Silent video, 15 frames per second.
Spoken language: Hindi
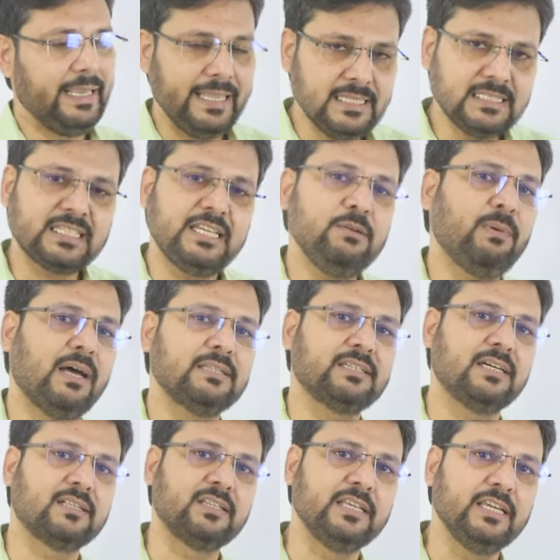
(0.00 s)
गेंस की
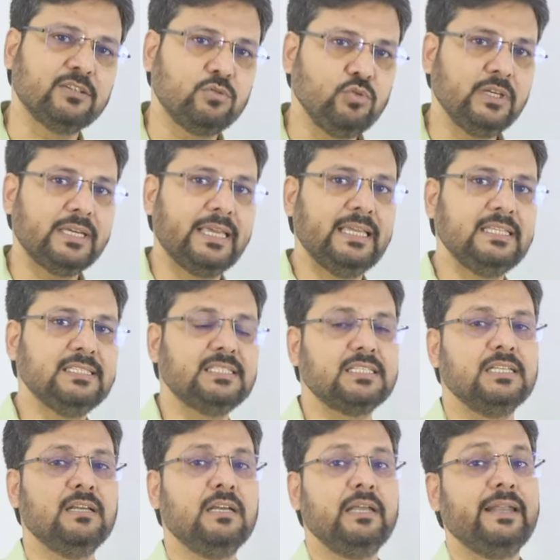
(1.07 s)
बात करते हैं तो ये
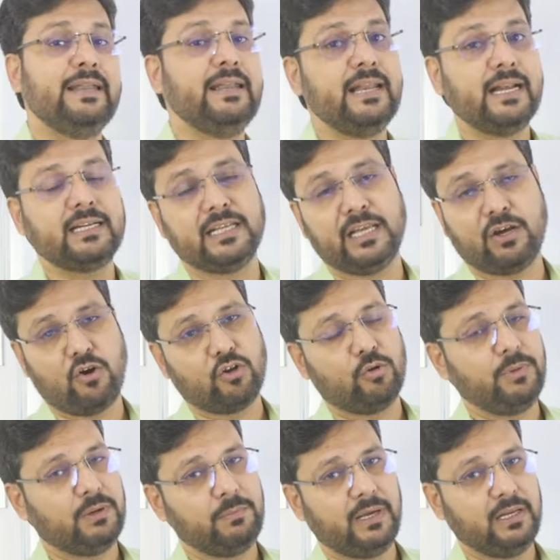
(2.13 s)
गेंस नेट
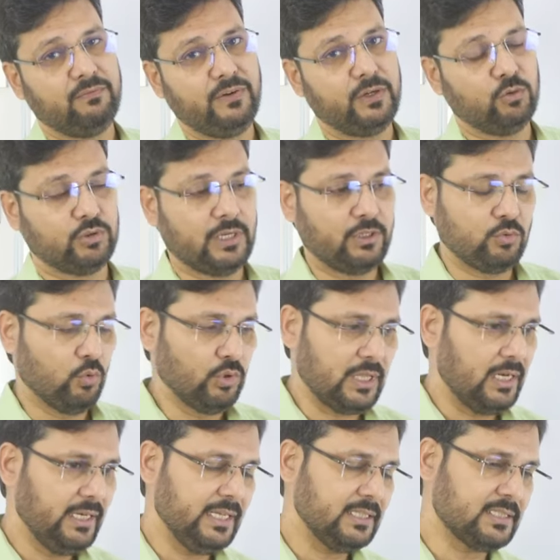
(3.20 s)
इकोनॉमिक बेनिफिट होता है
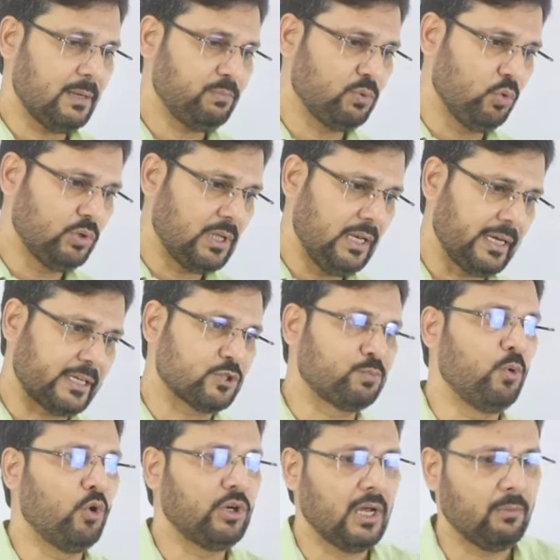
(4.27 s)
टोटल नहीं कि साहब टोटल
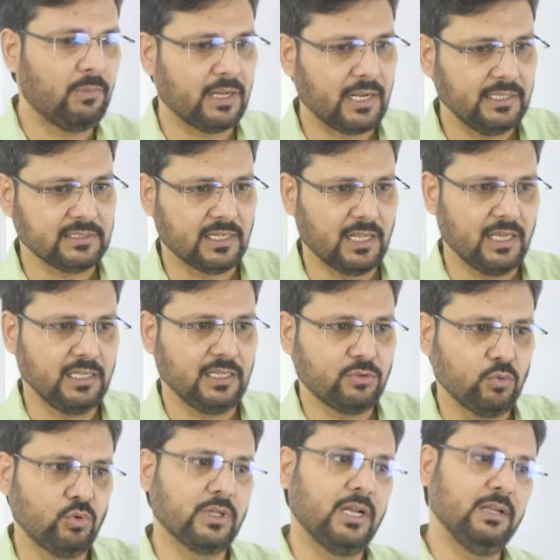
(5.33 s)
एक्सपोर्ट हमारा इतना है या
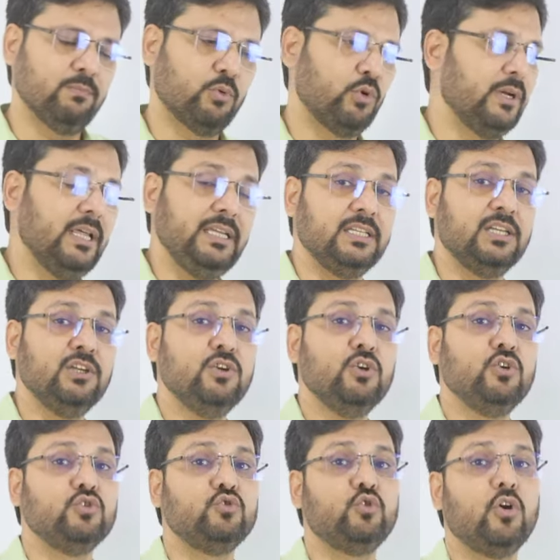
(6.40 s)
टोटल इंपोर्ट नहीं
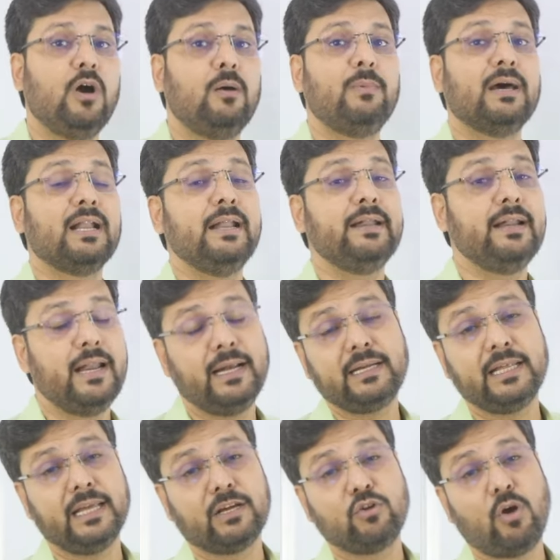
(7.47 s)
जो हमारा
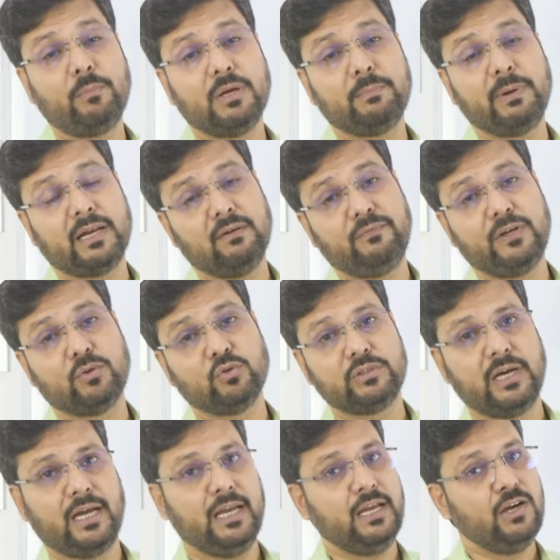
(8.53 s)
नेट इकोनॉमिक बेनिफिट
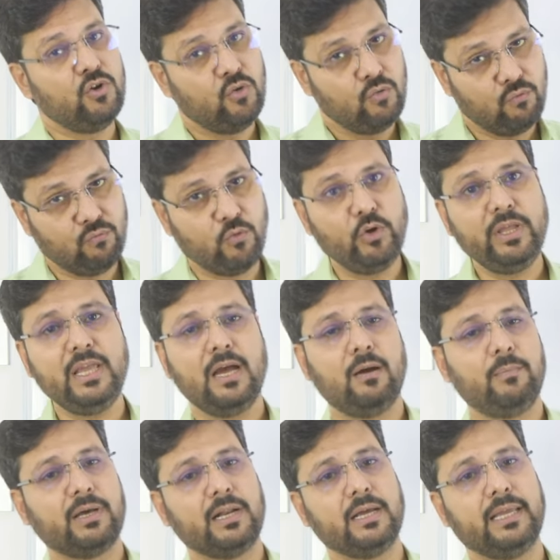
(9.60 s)
होता है वो ही
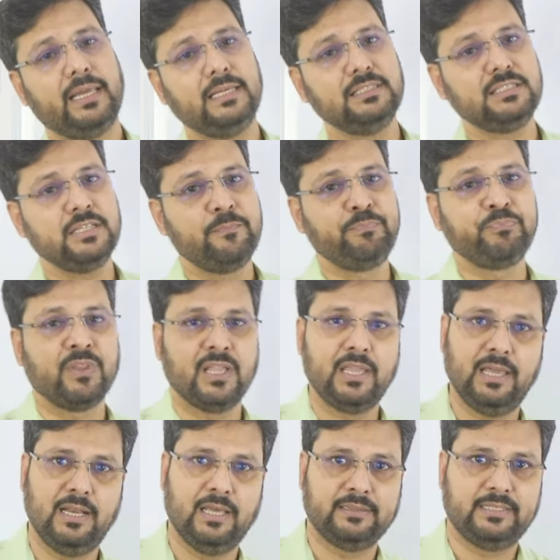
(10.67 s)
हमारा गेंस
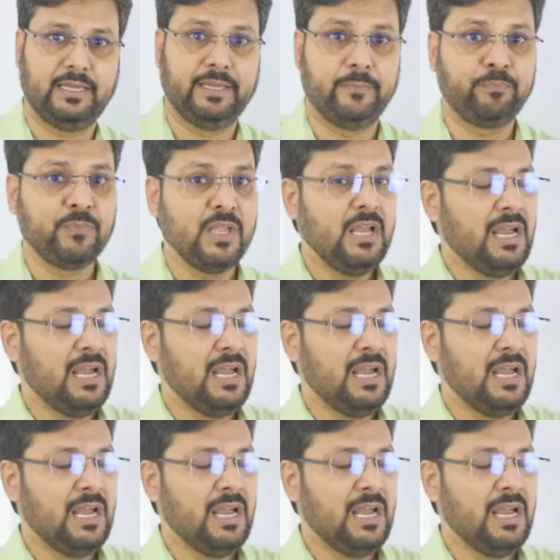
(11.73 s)
कहलाता है